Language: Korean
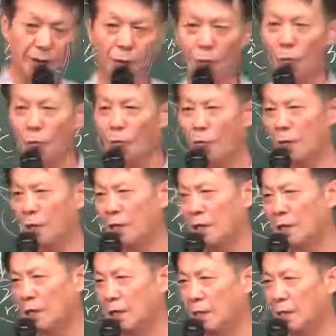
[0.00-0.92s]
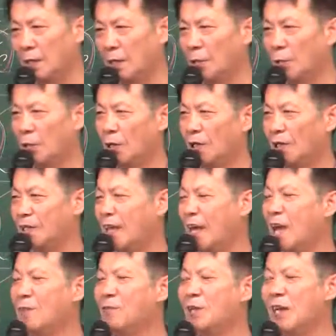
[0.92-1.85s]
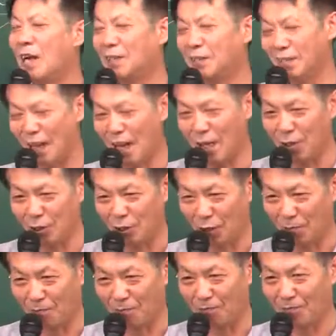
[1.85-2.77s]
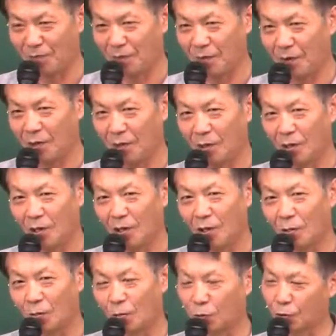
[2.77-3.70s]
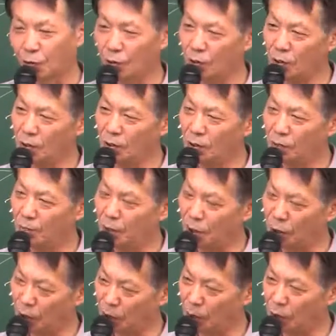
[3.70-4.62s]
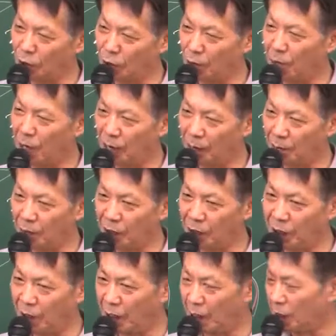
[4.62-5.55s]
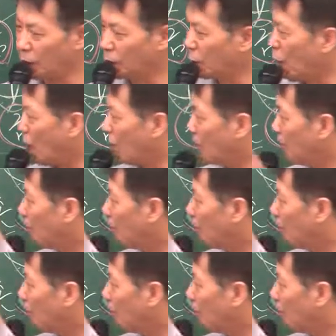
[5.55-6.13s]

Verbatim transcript: 그 예민한 차이점, 그것들을 비교해 보시기 바랍니다. 그 다음,